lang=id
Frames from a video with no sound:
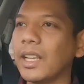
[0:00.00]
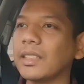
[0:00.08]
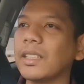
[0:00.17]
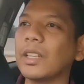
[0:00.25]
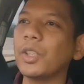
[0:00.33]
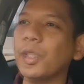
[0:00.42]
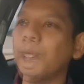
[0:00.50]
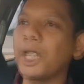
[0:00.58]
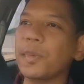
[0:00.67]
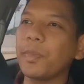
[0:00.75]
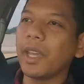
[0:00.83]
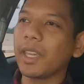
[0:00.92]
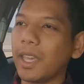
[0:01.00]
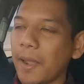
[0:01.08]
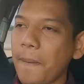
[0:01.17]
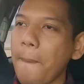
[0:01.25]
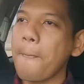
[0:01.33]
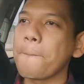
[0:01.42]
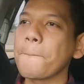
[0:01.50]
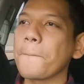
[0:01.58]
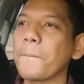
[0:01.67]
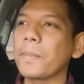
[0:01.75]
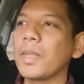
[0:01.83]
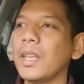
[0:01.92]
salah satu hatchback yang
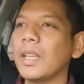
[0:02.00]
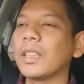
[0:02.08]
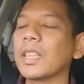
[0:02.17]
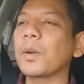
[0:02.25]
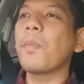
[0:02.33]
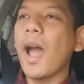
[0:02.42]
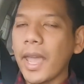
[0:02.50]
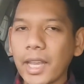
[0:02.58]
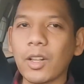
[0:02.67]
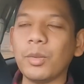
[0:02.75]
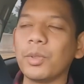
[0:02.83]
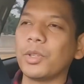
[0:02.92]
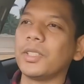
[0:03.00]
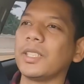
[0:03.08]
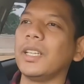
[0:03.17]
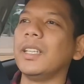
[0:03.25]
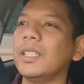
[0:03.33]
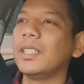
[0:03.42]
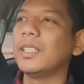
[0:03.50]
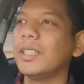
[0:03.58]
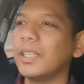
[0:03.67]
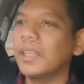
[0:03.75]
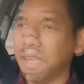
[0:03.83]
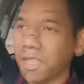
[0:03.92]
terbaik kalau menurut saya
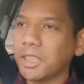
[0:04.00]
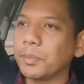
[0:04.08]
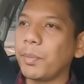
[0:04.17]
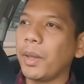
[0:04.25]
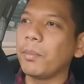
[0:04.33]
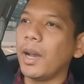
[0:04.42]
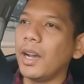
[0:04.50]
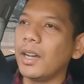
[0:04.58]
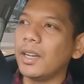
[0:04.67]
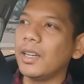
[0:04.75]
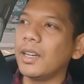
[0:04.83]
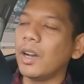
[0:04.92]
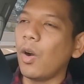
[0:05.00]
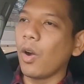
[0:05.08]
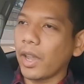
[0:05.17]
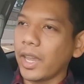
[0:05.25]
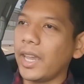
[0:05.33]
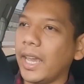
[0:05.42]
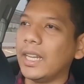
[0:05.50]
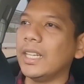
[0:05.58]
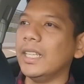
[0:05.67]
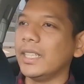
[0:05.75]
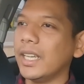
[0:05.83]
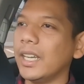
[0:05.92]
jazz memang oke okay
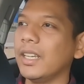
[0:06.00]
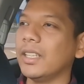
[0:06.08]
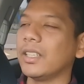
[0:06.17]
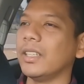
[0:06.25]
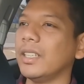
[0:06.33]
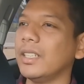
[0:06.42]
handlingnya gitu